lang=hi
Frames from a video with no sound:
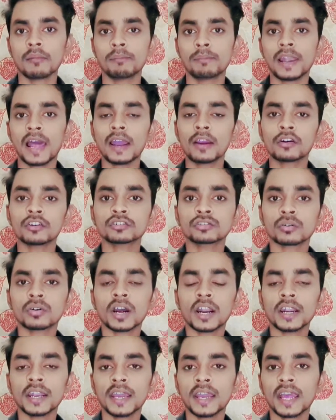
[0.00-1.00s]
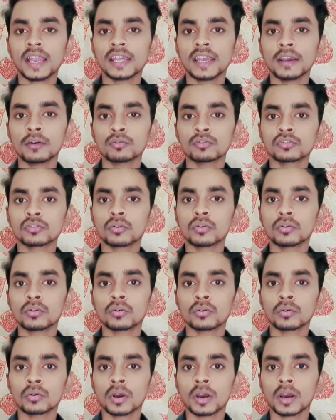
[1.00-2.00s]
अब ब्लैक को शो करने के लिए उसको
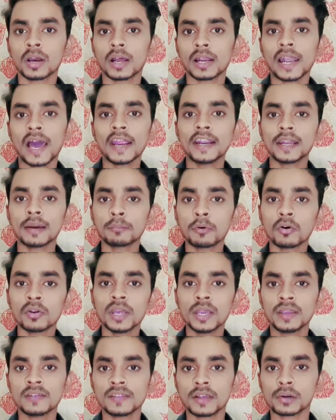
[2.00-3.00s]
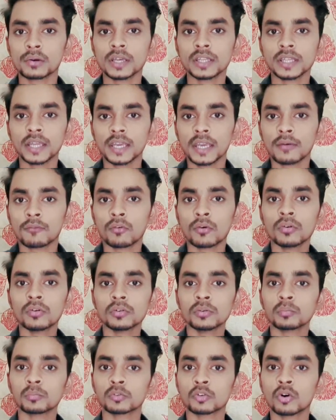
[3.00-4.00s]
लाइट अप होने की ज़रूरत नहीं है वो
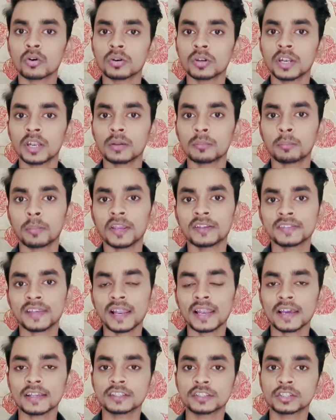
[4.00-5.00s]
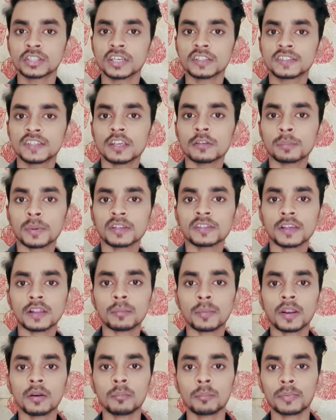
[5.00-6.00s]
जो पिक्सल है जिस जिस
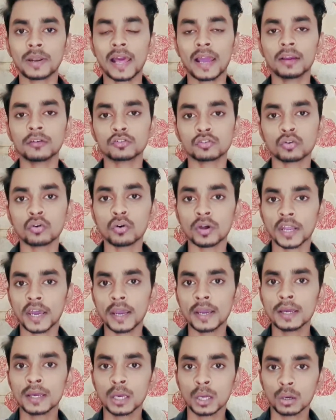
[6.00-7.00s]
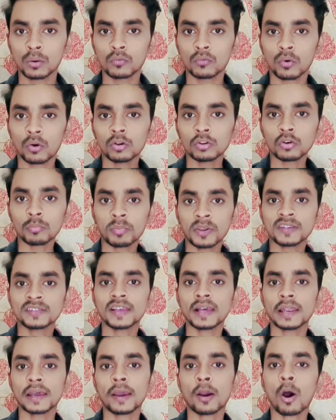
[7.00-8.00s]
पिक्सल पर ब्लैक शो होना है वो जो
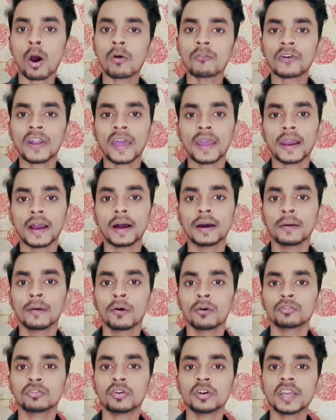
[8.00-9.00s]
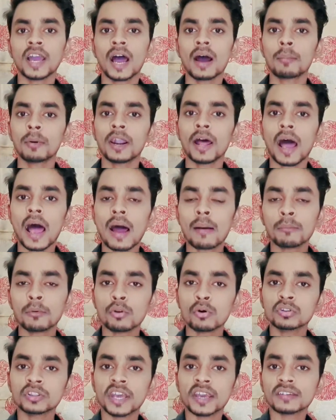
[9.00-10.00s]
पिक्सल है ऑफ रहेगा तो यहाँ पर आप
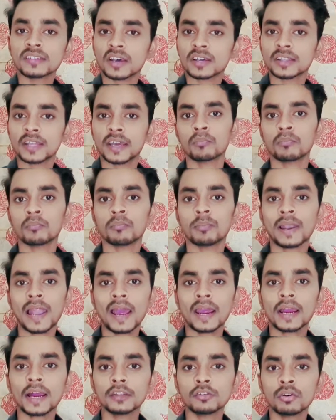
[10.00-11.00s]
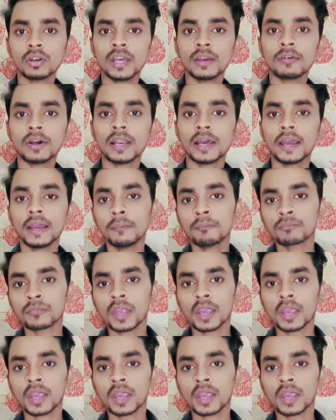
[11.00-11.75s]
लोग देख सकते हैं ब्लैक का जो लेवल है